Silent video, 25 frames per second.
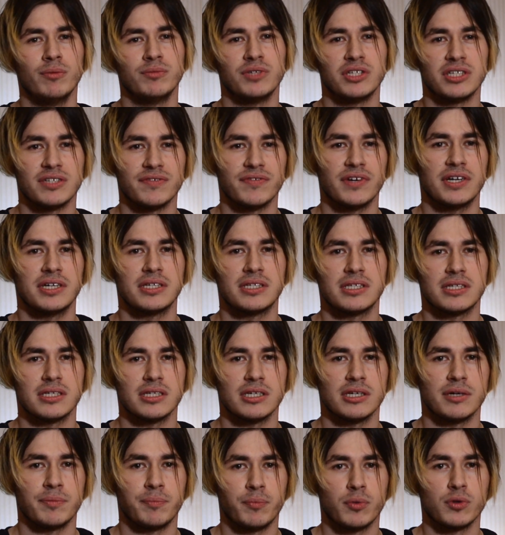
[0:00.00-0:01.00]

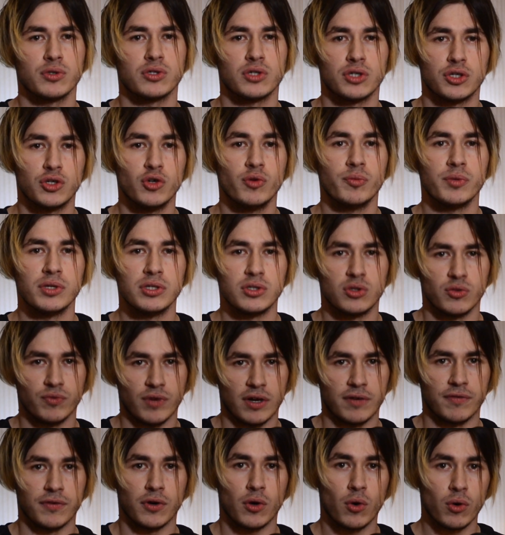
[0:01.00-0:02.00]
называется Post-Human
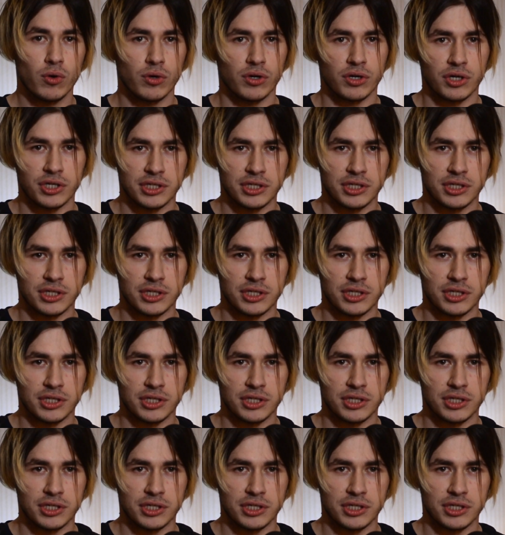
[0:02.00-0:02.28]
Survivor Horror,